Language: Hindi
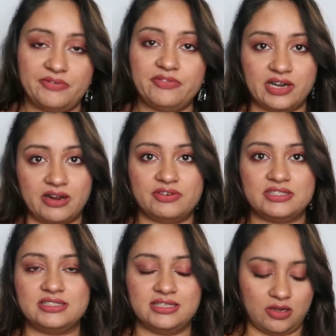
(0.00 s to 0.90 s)
मैं
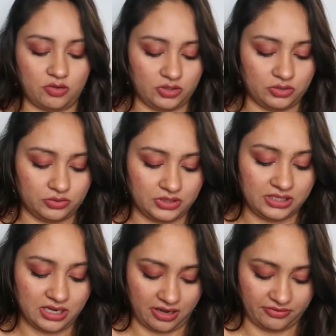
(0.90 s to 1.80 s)
फटाफट से दिखाऊंगी
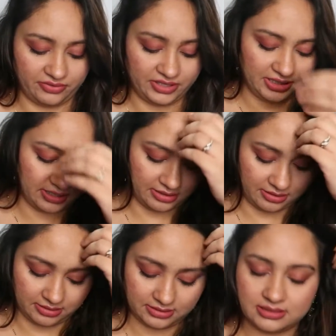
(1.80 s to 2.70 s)
क्योंकि काफ़ी
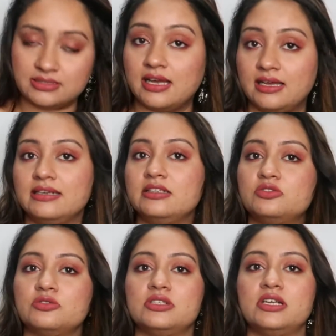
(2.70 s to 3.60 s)
सारी
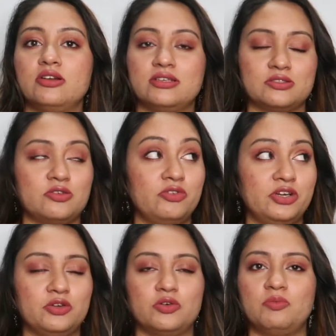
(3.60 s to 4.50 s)
ज्वेलरी है और इसको
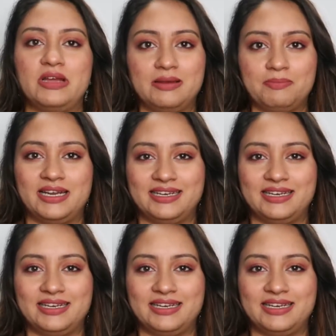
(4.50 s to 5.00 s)
वीडियो को मैं लंबा